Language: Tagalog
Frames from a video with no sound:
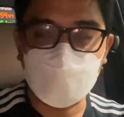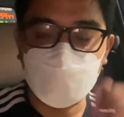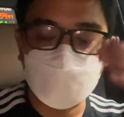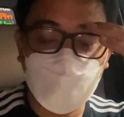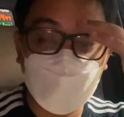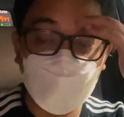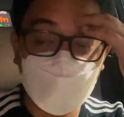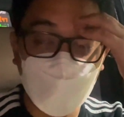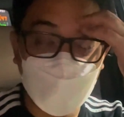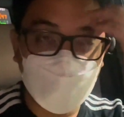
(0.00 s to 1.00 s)
National
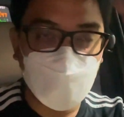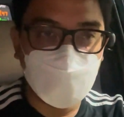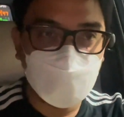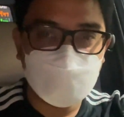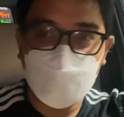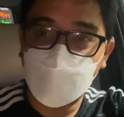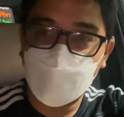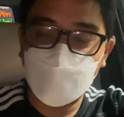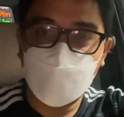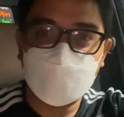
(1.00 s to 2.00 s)
Road papuntang Santo
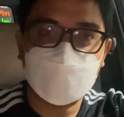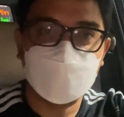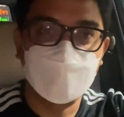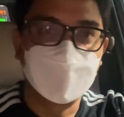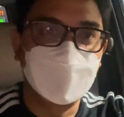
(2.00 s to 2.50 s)
Tomas